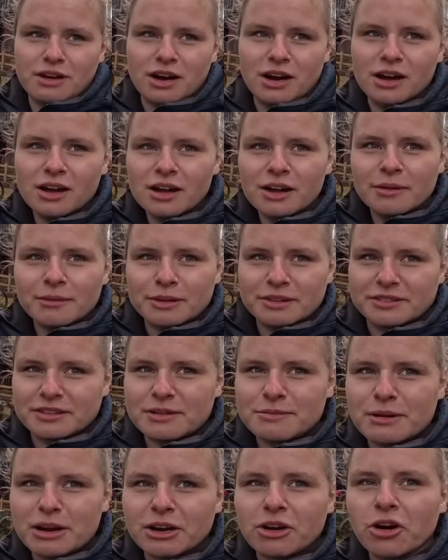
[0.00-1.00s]
war. Die Szenen
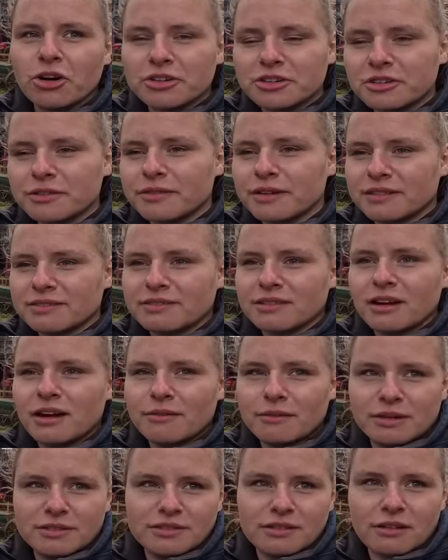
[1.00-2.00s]
waren teilweise was, echt
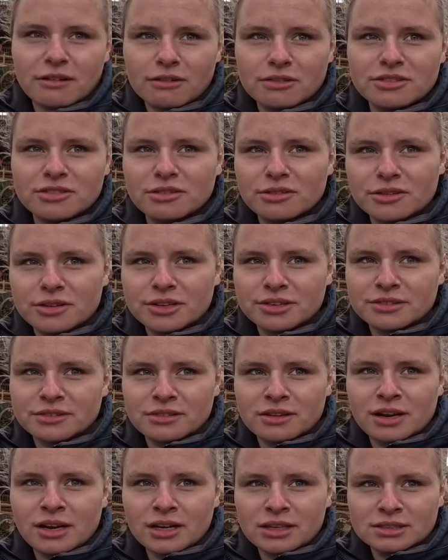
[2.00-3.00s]
schön. Was auslösen
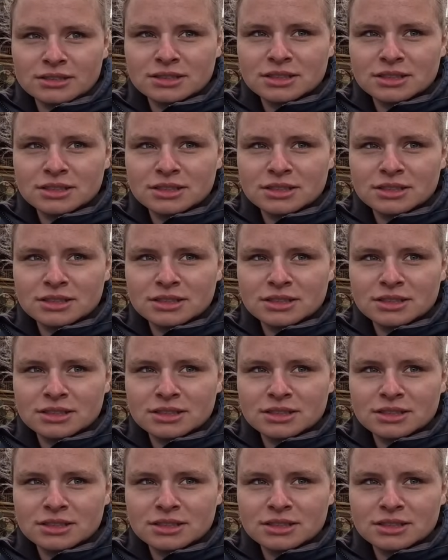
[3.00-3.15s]
halt. Ja,